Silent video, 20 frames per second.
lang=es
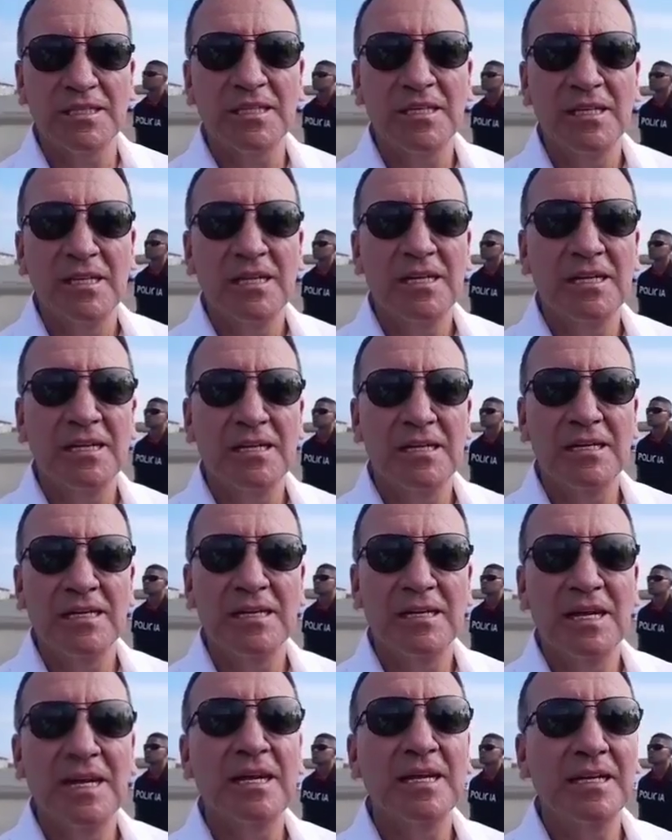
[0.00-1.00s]

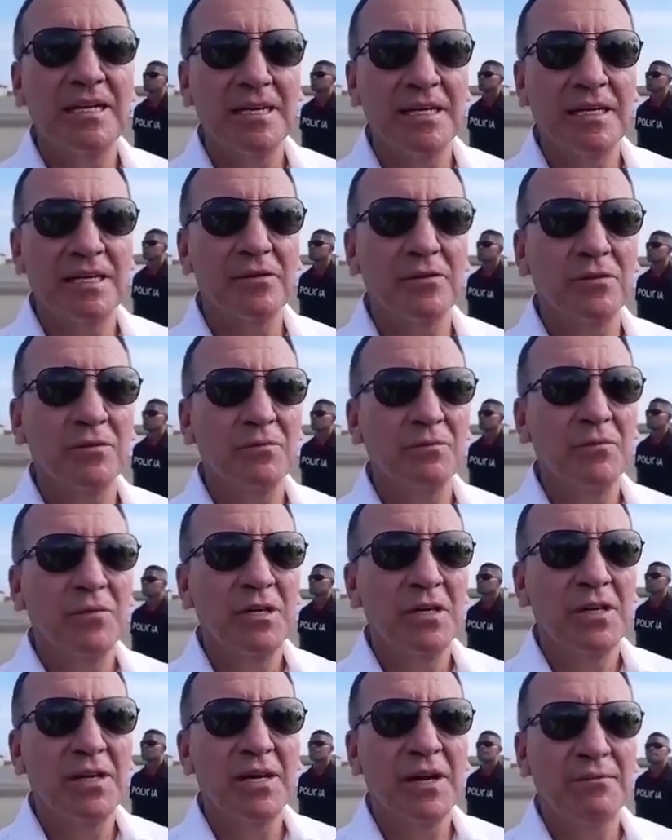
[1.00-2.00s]
Eh, el ingeniero
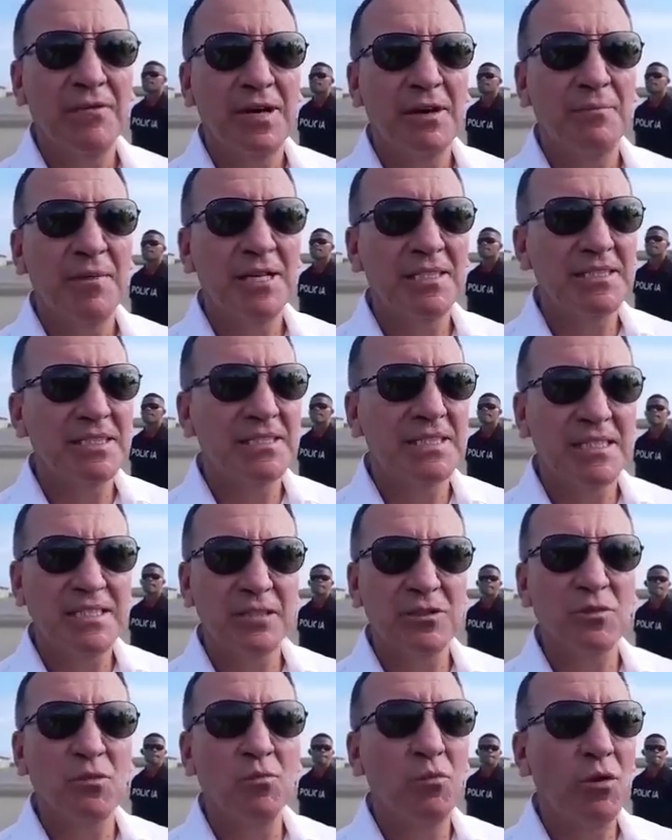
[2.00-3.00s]
Rafael Plaza está
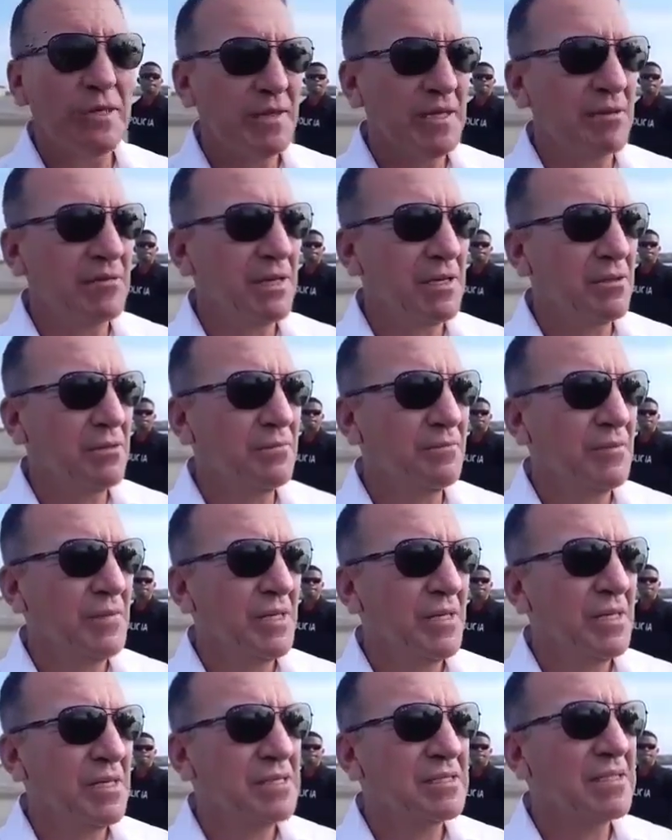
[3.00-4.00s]
haciendo un buen trabajo,
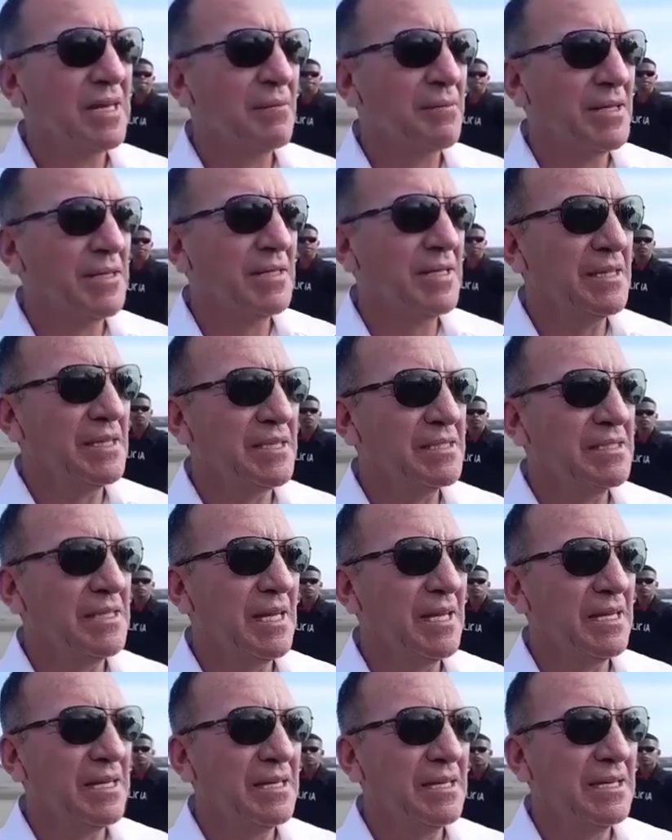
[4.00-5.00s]
está al frente de
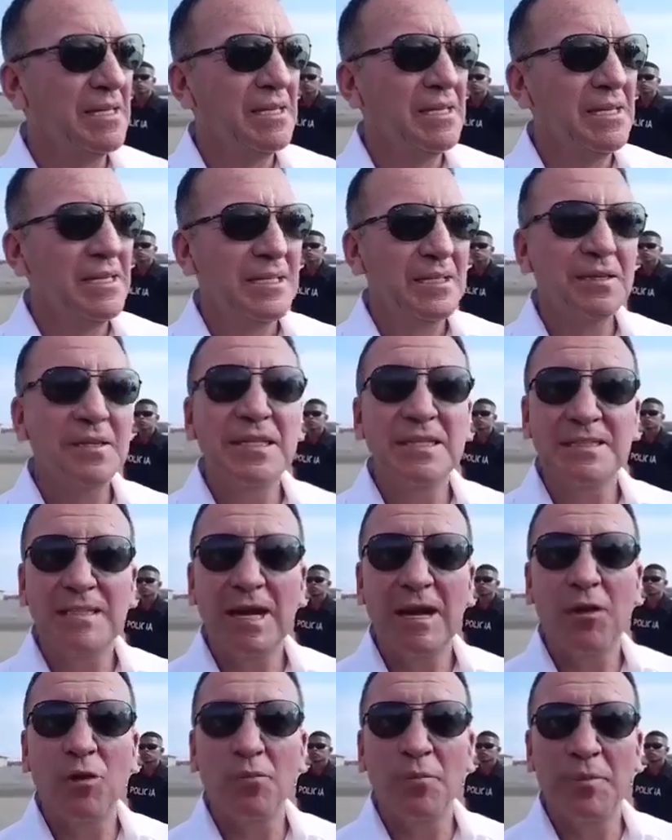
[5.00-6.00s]
esta de
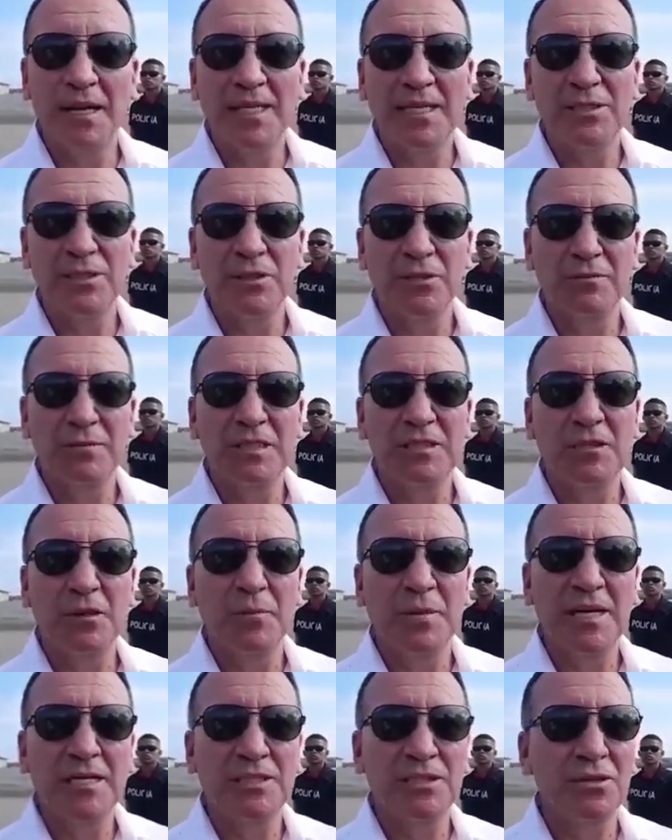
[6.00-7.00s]
esta operación, esta
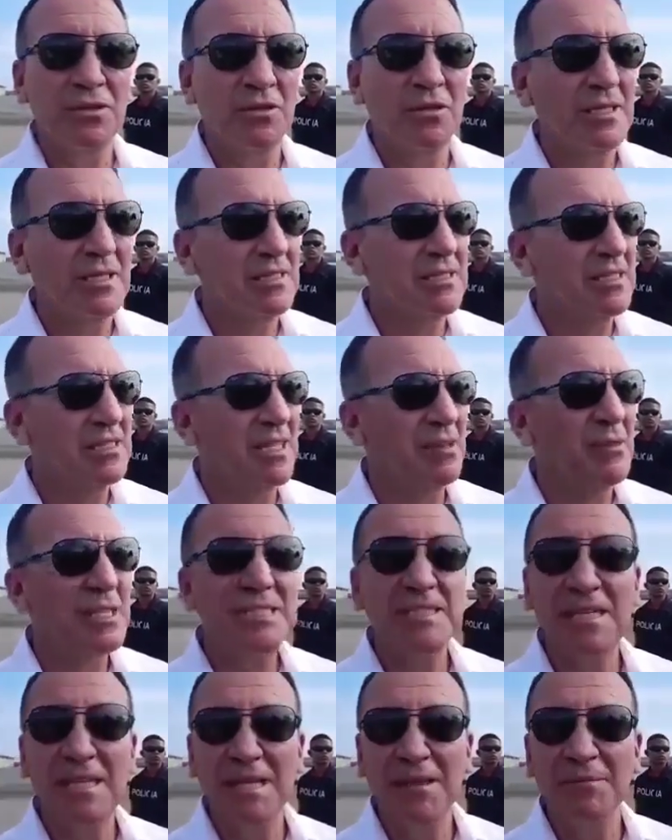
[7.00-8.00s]
operación que se llama
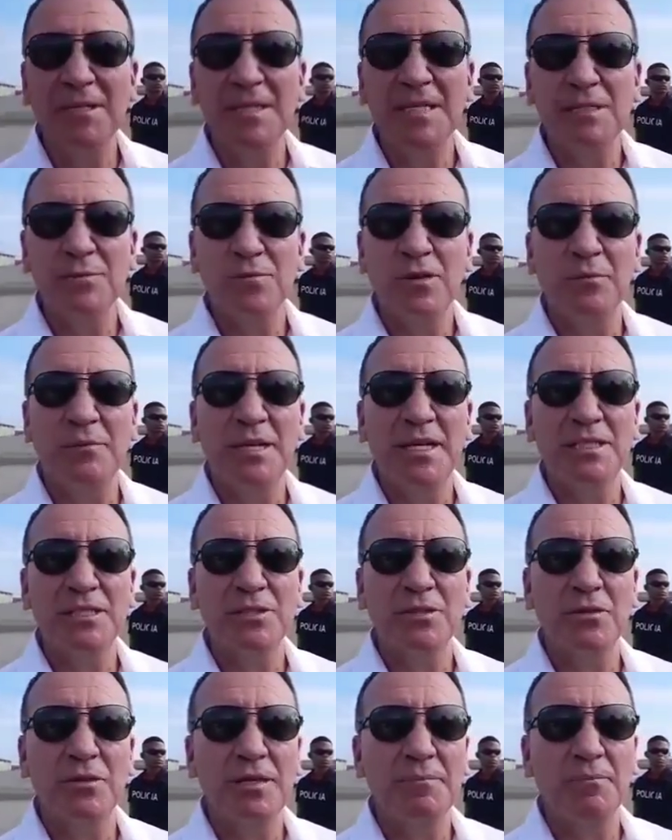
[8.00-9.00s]
Sin Límites, una
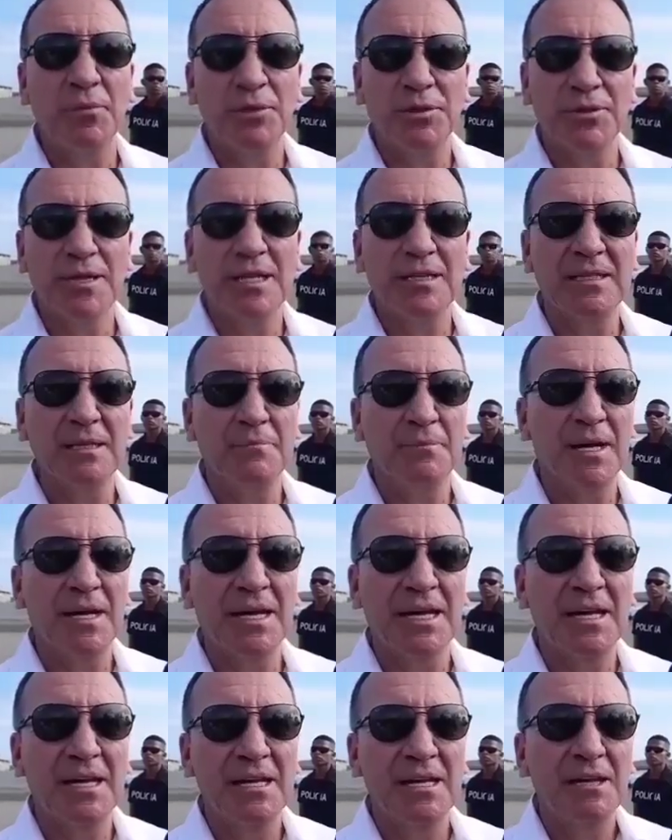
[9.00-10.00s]
operación importante
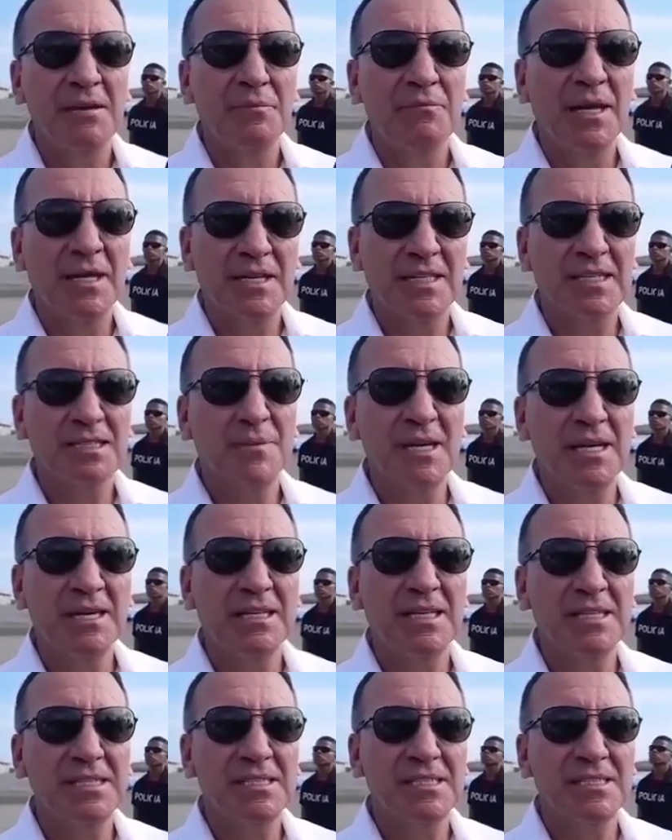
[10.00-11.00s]
para, para que
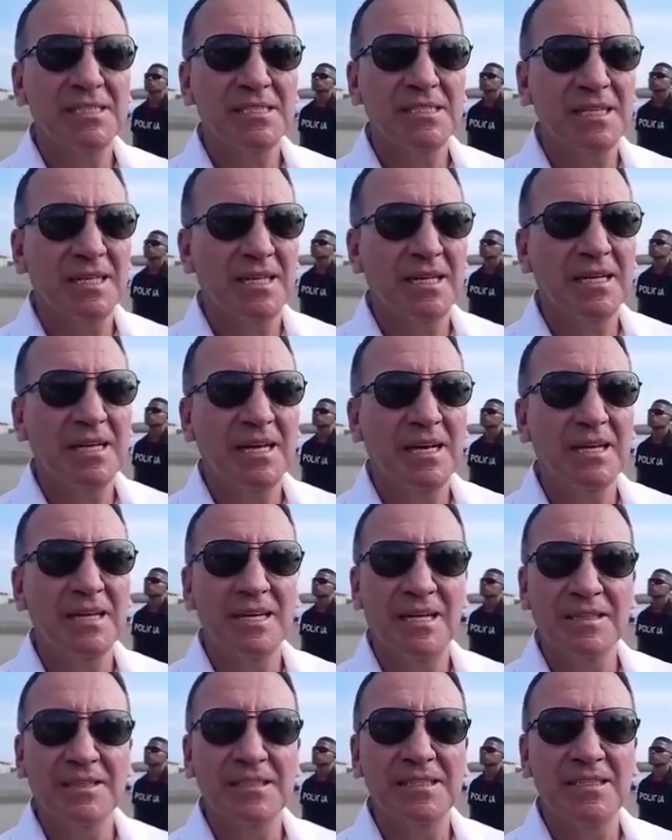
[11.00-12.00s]
Esmeraldas siga
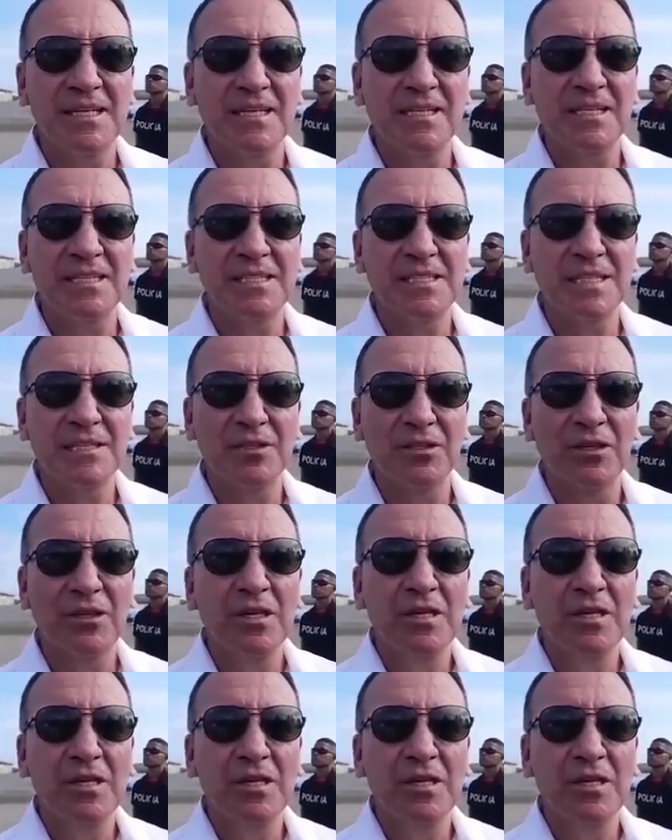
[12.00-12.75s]
adelante, siga creciendo.